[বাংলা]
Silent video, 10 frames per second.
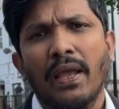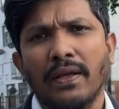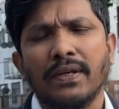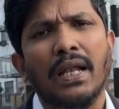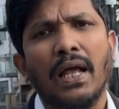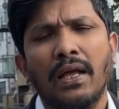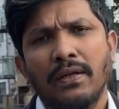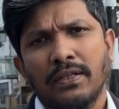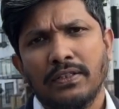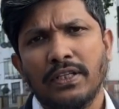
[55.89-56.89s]
এছাড়া
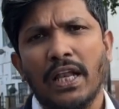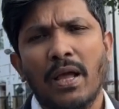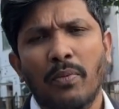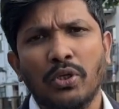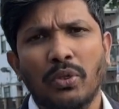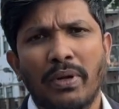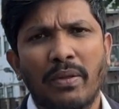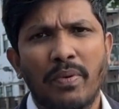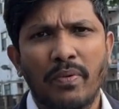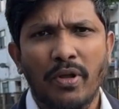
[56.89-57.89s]
যারা বর্তমানে
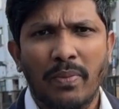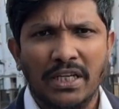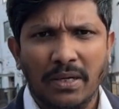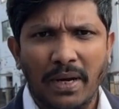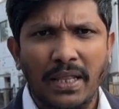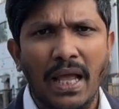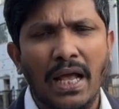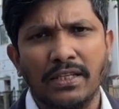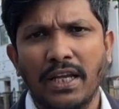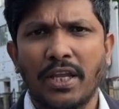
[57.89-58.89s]
বিভিন্ন বাসা বাড়িতে
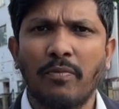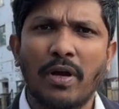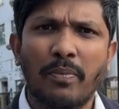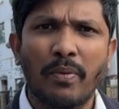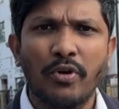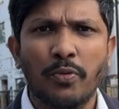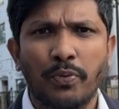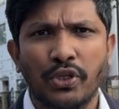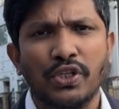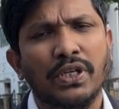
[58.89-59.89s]
আছেন কিংবা বিভিন্ন
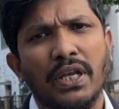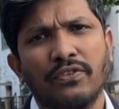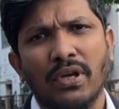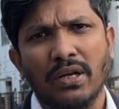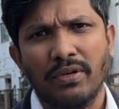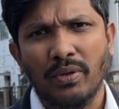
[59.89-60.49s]
প্রতিষ্ঠানে চাকরি